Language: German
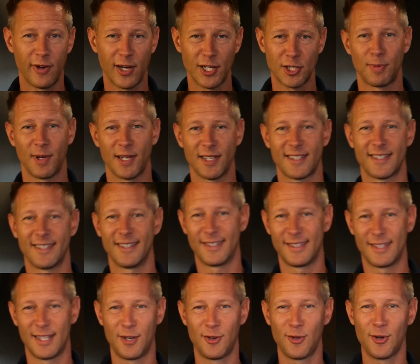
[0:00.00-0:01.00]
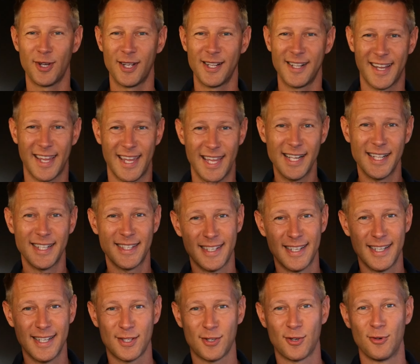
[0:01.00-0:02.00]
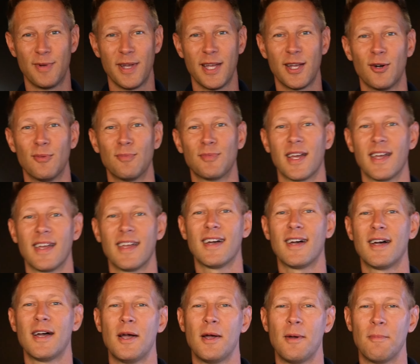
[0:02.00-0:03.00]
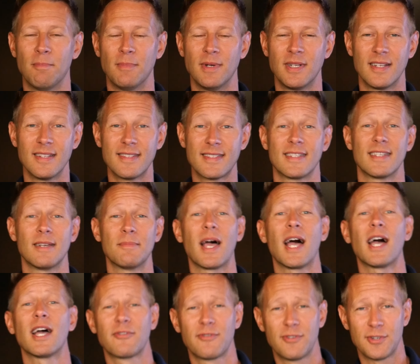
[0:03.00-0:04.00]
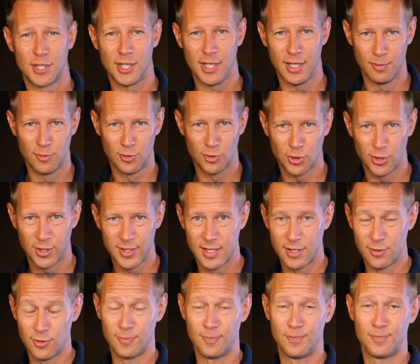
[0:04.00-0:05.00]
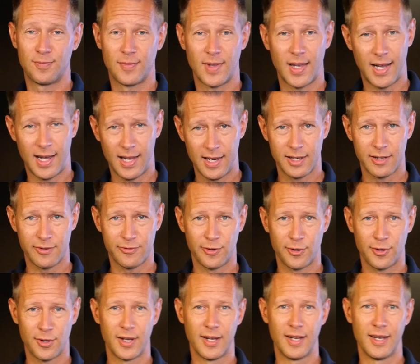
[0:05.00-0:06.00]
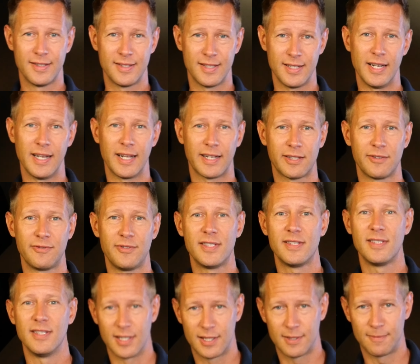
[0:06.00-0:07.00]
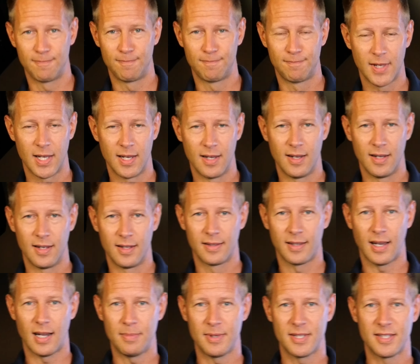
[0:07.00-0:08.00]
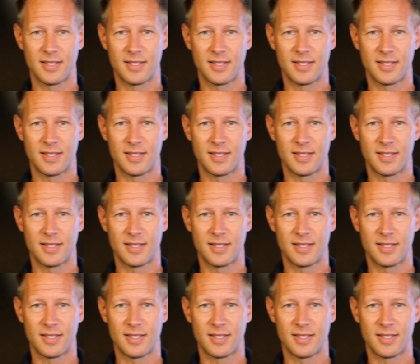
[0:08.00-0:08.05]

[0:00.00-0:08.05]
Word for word: Fahrspaß. Der neue GLC als Coupé kommt daher mit insgesamt acht verschiedenen Motorisierungen. Alle davon sind elektrifiziert. Drei